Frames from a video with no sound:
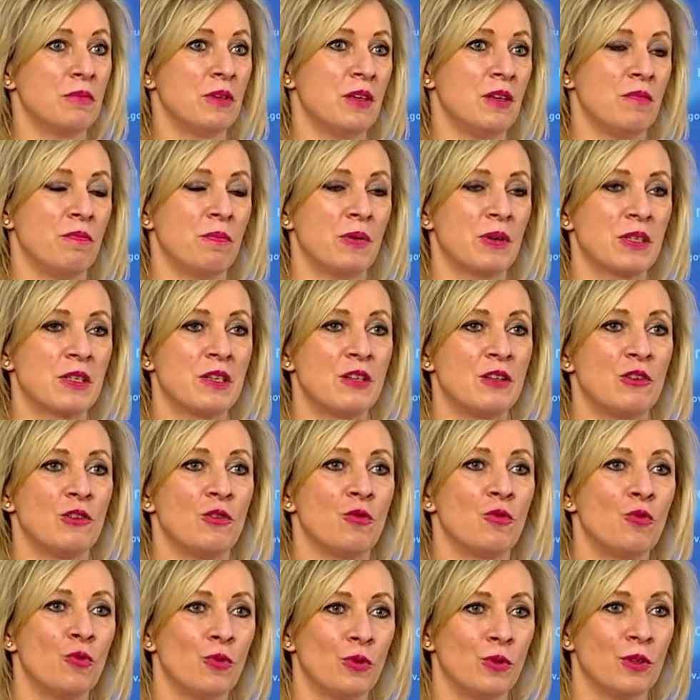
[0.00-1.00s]
и в
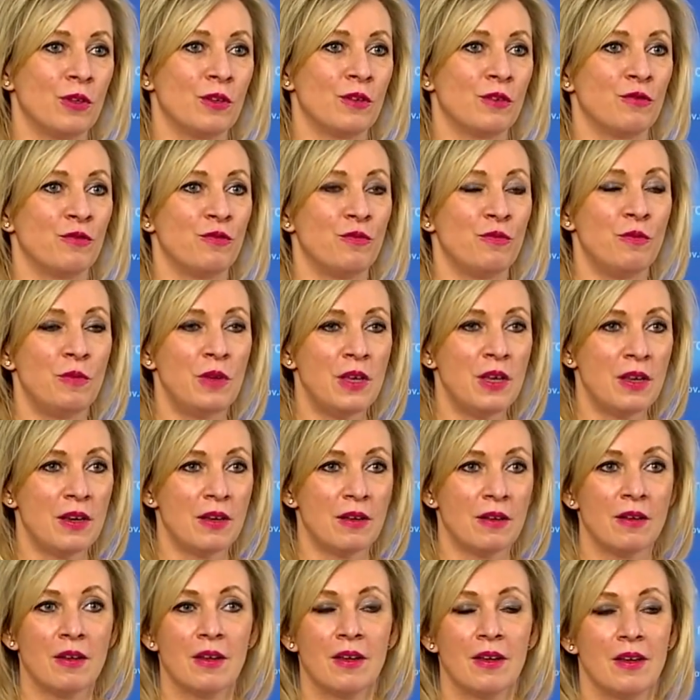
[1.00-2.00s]
последние годы в
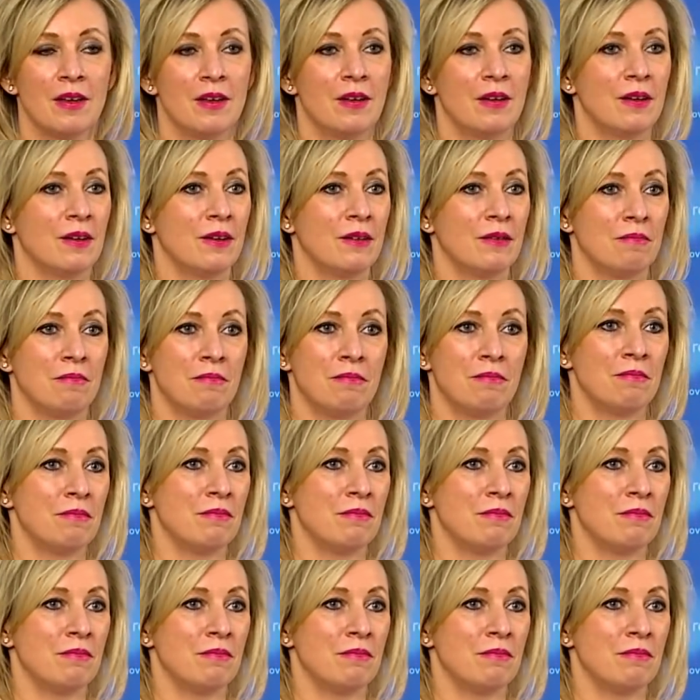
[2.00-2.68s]
мире, э,